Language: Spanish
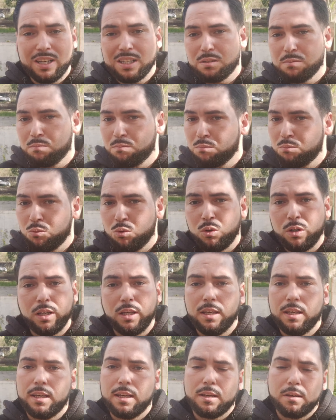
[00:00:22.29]
Es
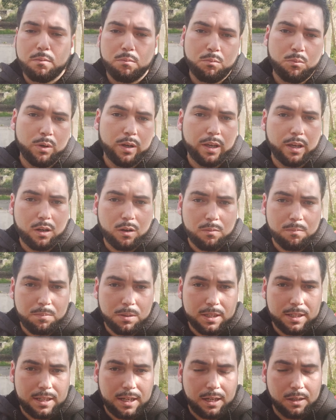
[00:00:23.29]
muy, muy
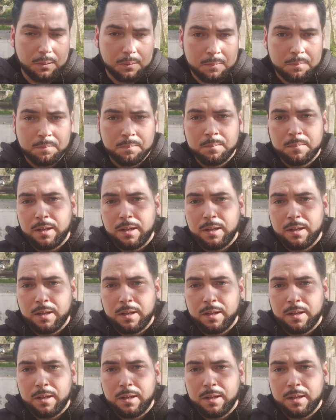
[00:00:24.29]
complicado.